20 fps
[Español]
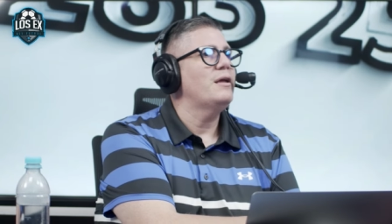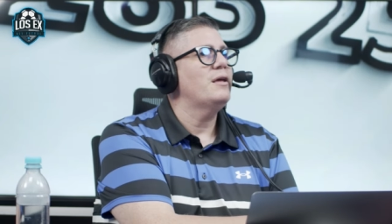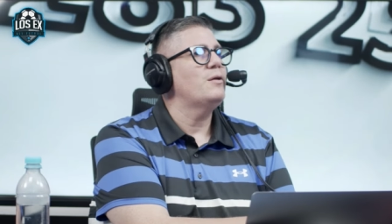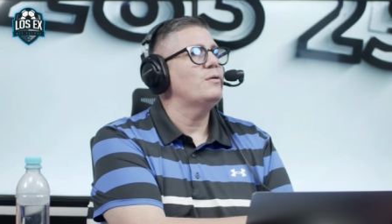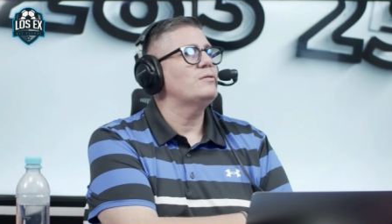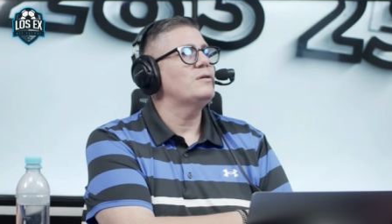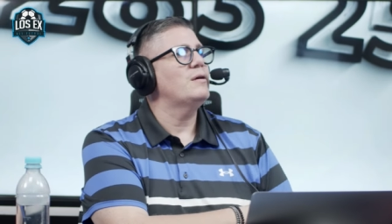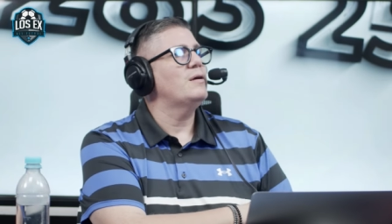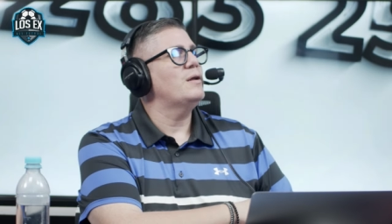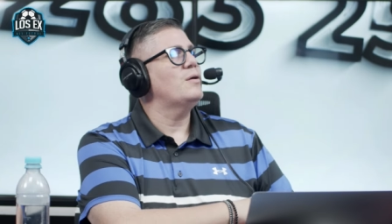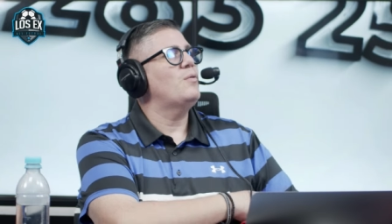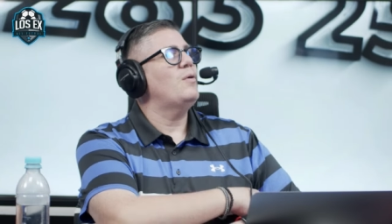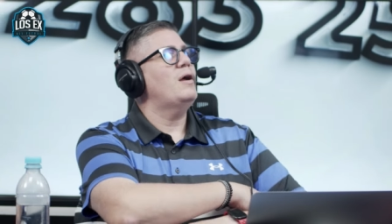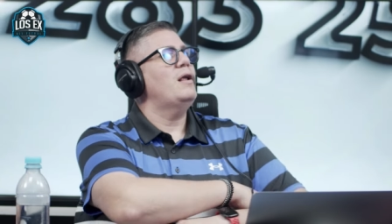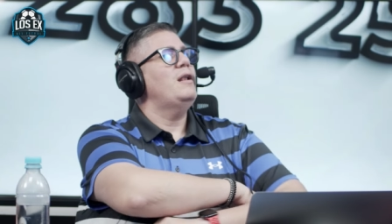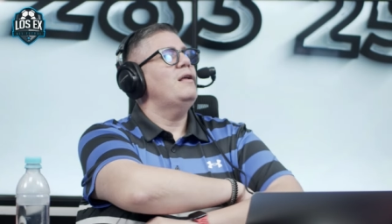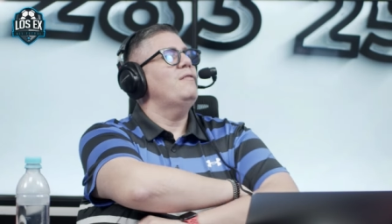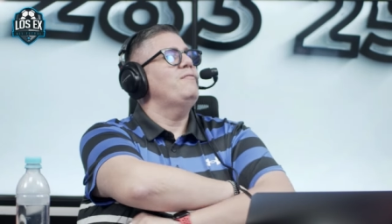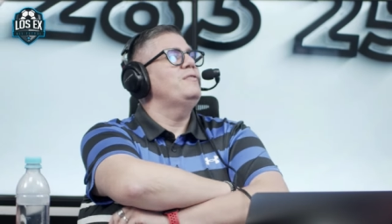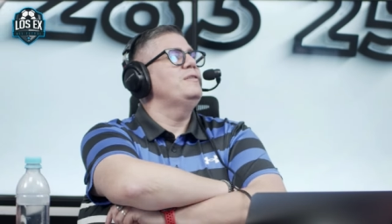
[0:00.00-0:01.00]
Quiero saber
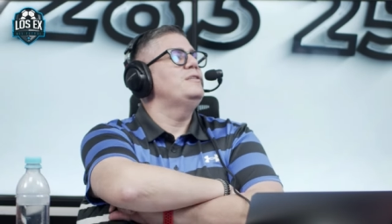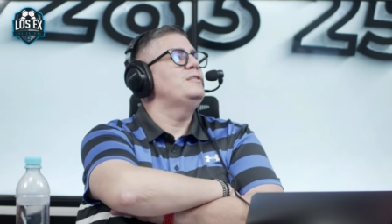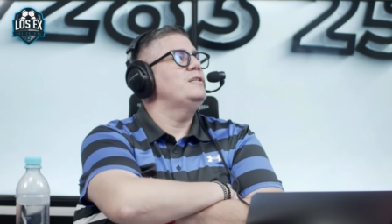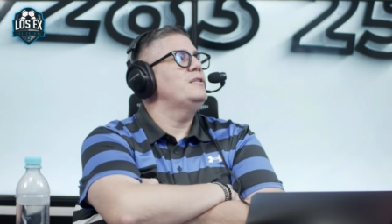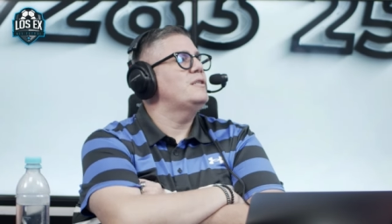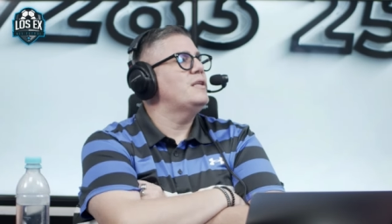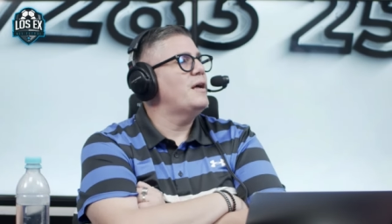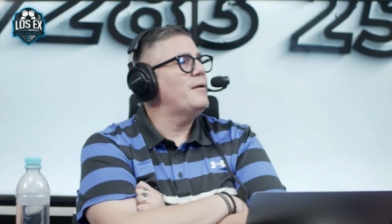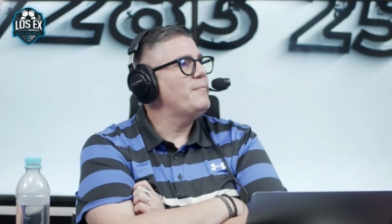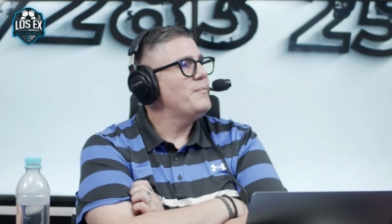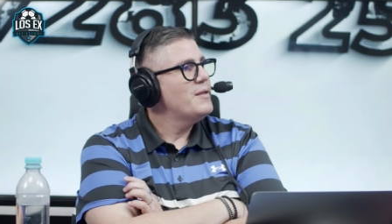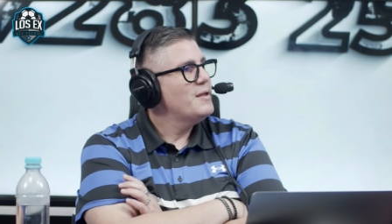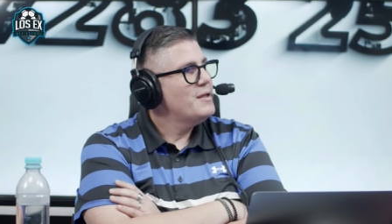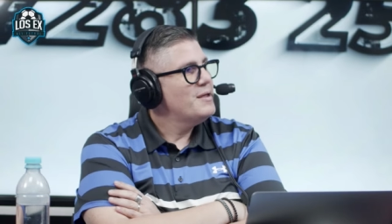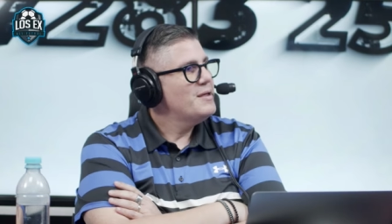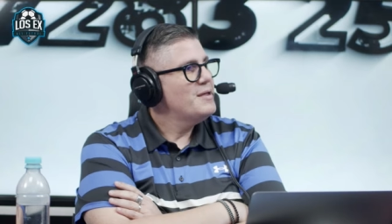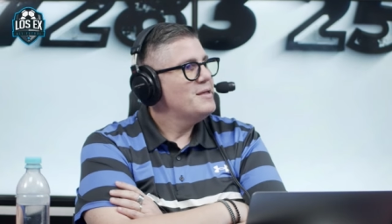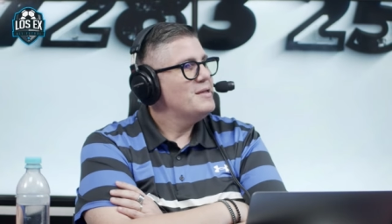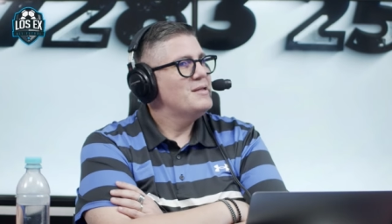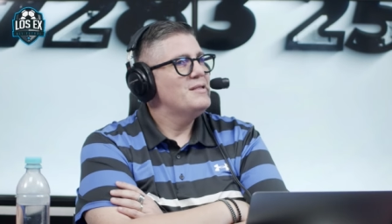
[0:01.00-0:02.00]
cuál es la fichita
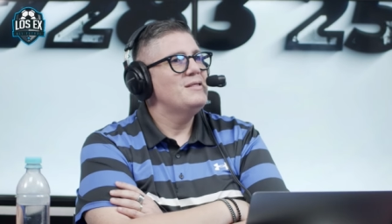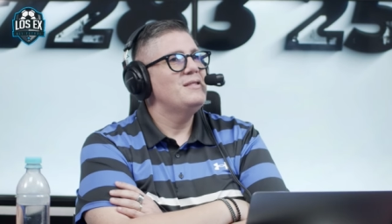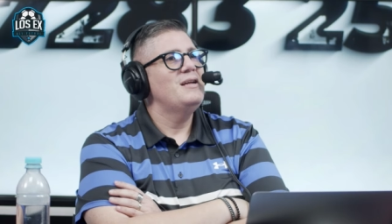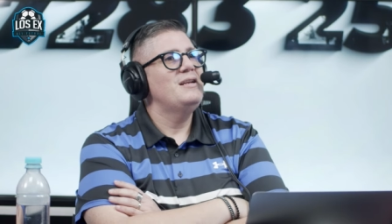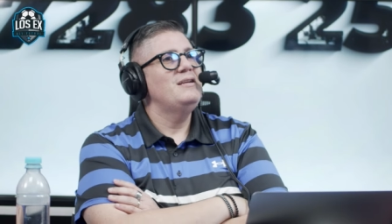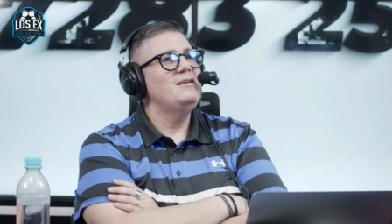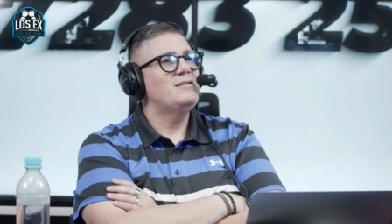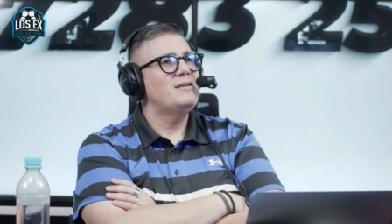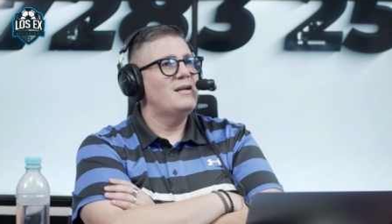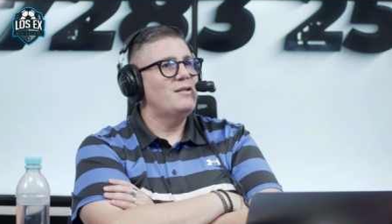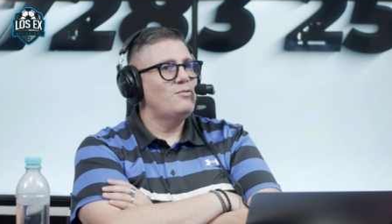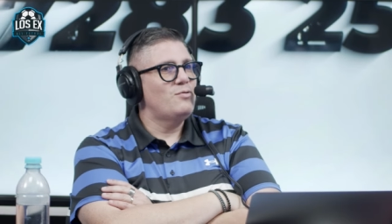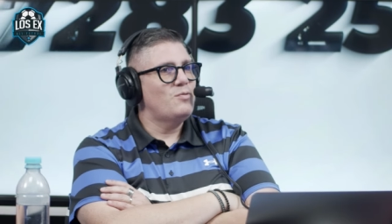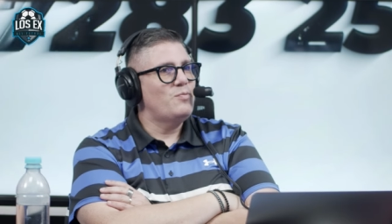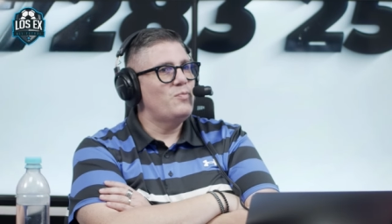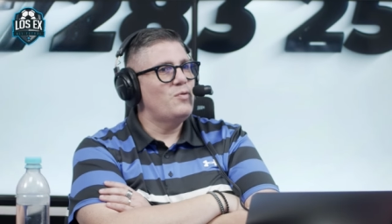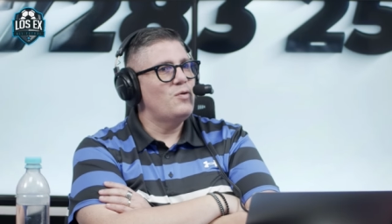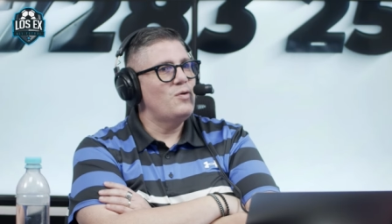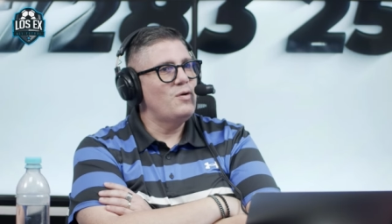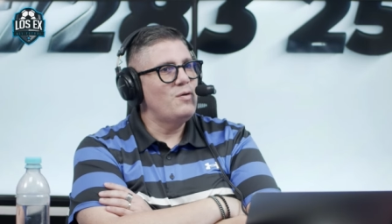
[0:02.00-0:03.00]
de Lisandro
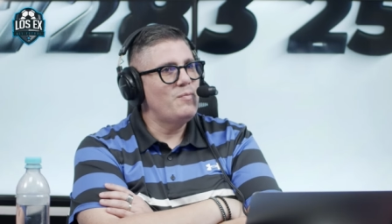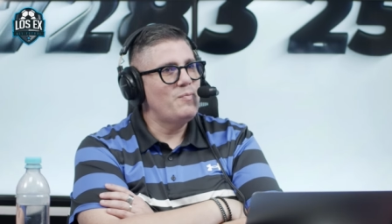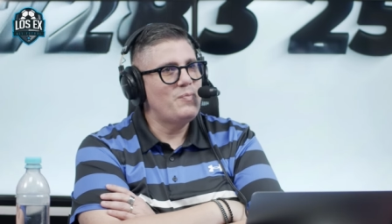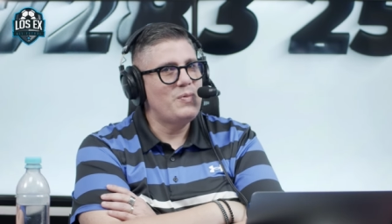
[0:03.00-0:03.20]
Paul